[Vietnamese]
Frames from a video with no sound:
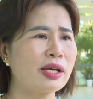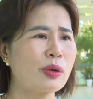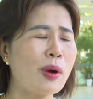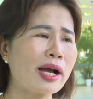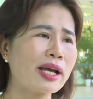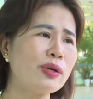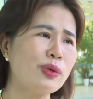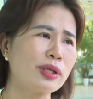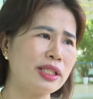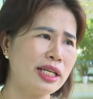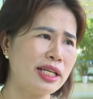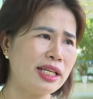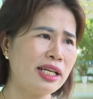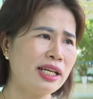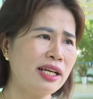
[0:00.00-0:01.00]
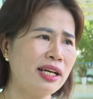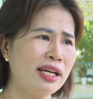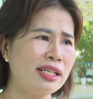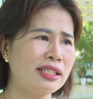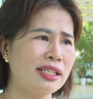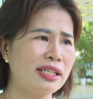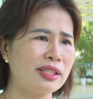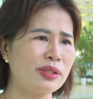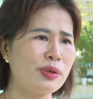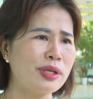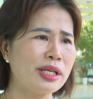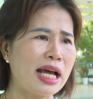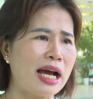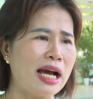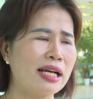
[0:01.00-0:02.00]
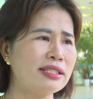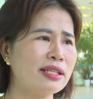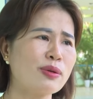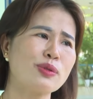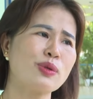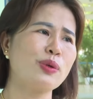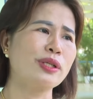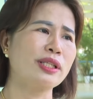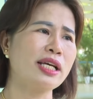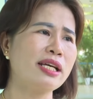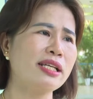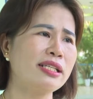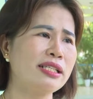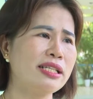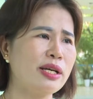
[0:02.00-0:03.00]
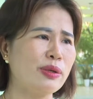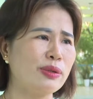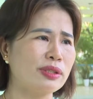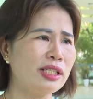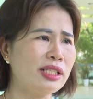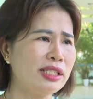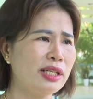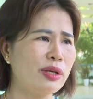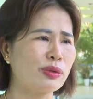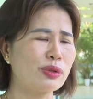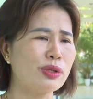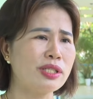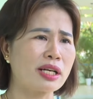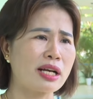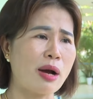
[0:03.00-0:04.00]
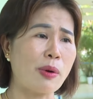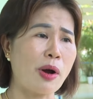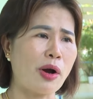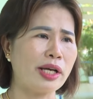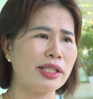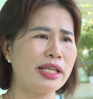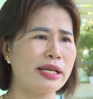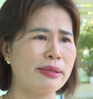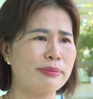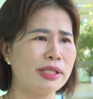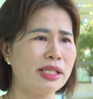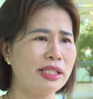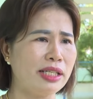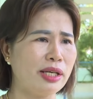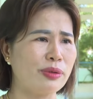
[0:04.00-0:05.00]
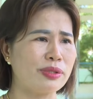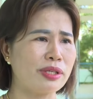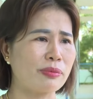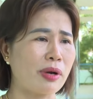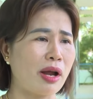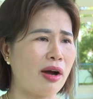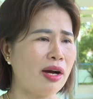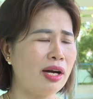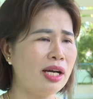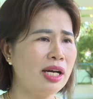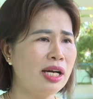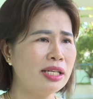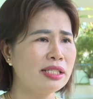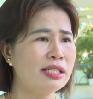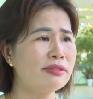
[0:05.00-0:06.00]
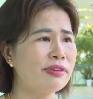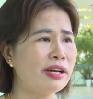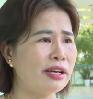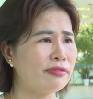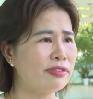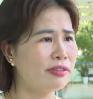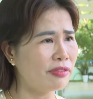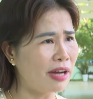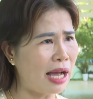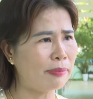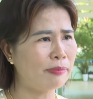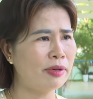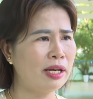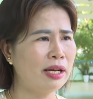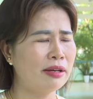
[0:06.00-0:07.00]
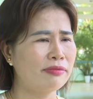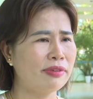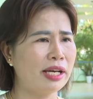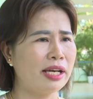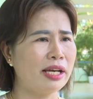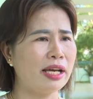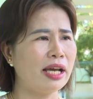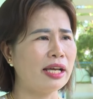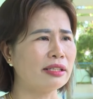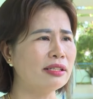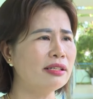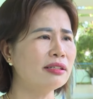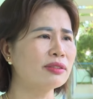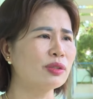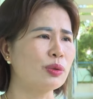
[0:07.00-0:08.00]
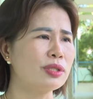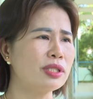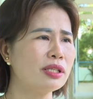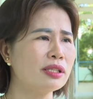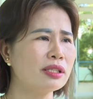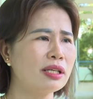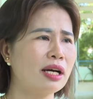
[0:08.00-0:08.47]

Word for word: Qua cái cuộc thi thì tôi đã trau dồi thêm rất nhiều, tôi được học hỏi thêm rất nhiều trong đó, như về phương pháp, về hình thức tổ chức